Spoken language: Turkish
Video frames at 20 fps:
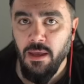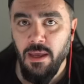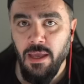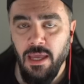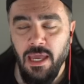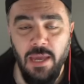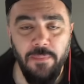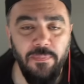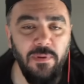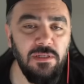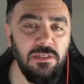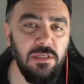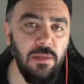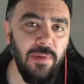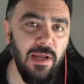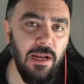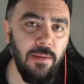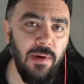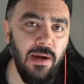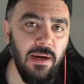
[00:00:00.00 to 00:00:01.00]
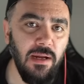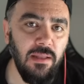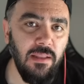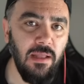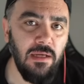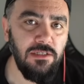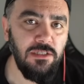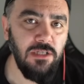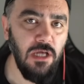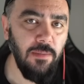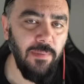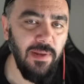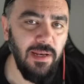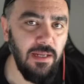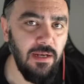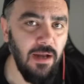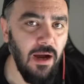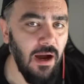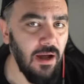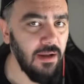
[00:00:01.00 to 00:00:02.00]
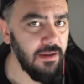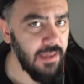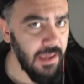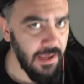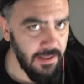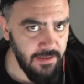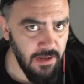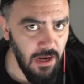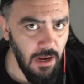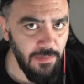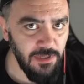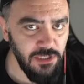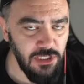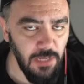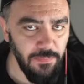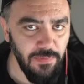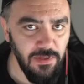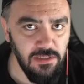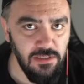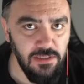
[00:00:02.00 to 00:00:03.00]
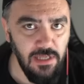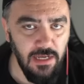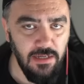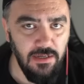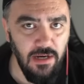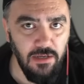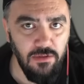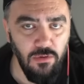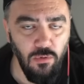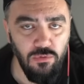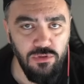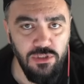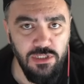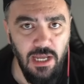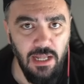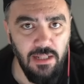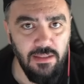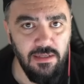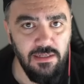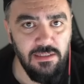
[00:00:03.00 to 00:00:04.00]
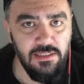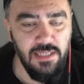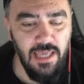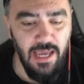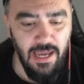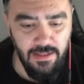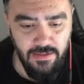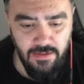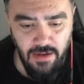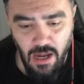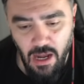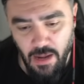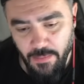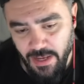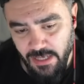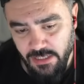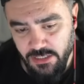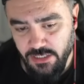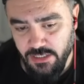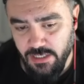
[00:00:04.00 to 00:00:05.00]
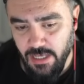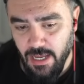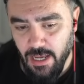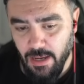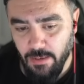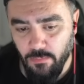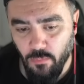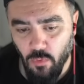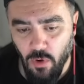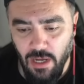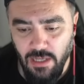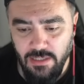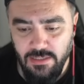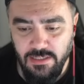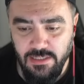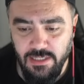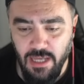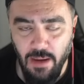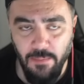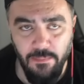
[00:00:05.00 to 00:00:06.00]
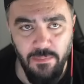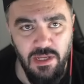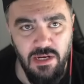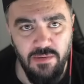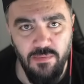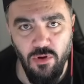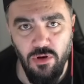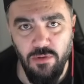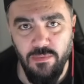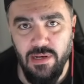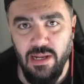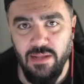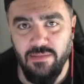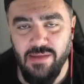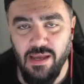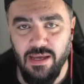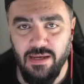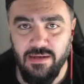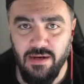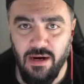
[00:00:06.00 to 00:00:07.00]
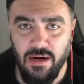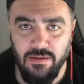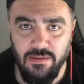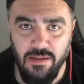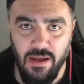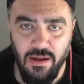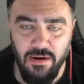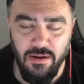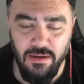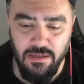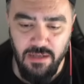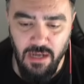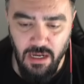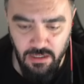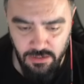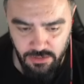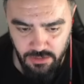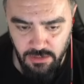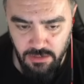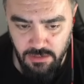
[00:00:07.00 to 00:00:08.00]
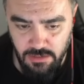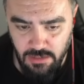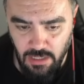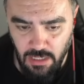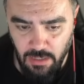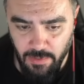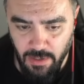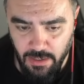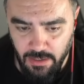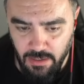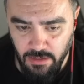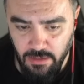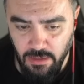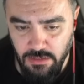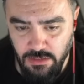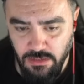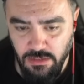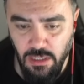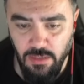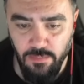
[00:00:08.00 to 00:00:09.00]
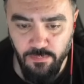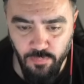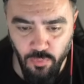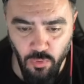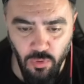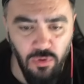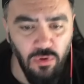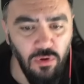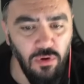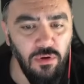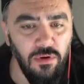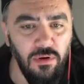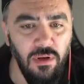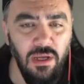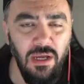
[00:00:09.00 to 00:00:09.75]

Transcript: Hepinize merhaba arkadaşlar ben İlhan GTA 5 hepiniz tekrardan hoş geldiniz. GTA 5'te muazzam bir bölüm ile tekrardan karşınızdayım arkadaşlar. Bugün